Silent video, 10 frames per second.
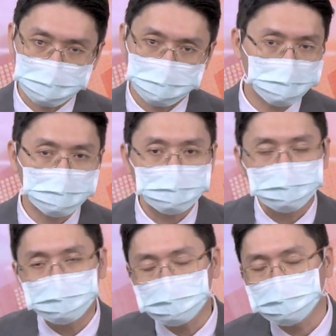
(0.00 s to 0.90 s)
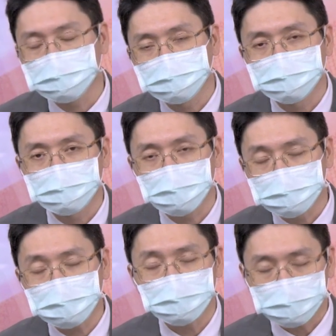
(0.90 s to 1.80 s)
很多都是如此，M
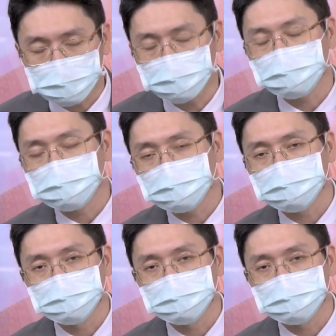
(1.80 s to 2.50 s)
三一都是如此。